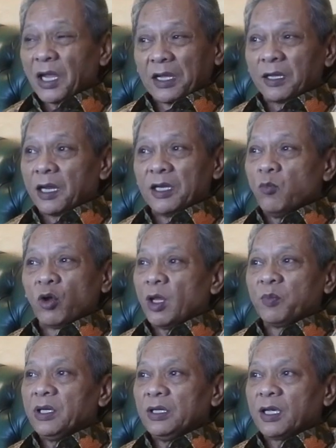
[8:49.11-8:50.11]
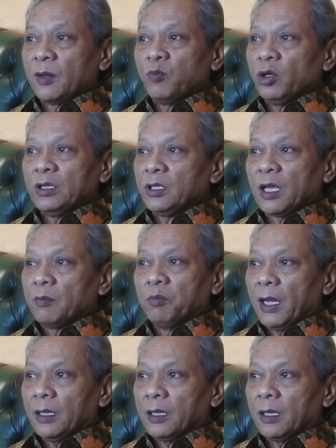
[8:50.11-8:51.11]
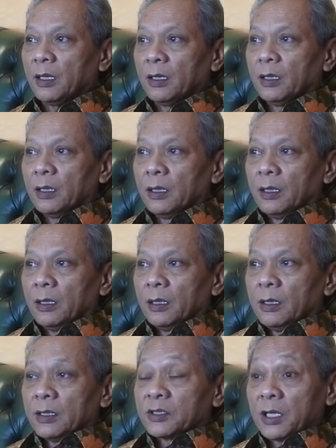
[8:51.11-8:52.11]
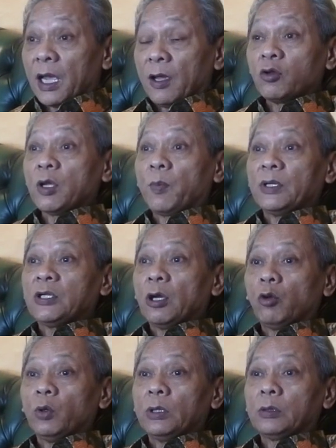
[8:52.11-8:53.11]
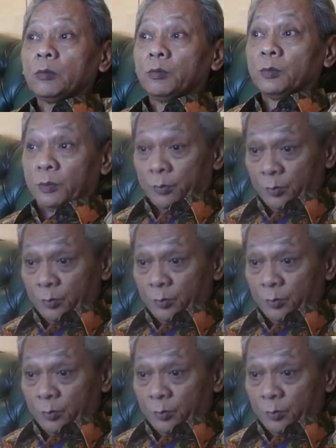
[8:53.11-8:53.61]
Saya kira ini bukan pendidikan politik yang baik. Seharusnya Pak Jokowi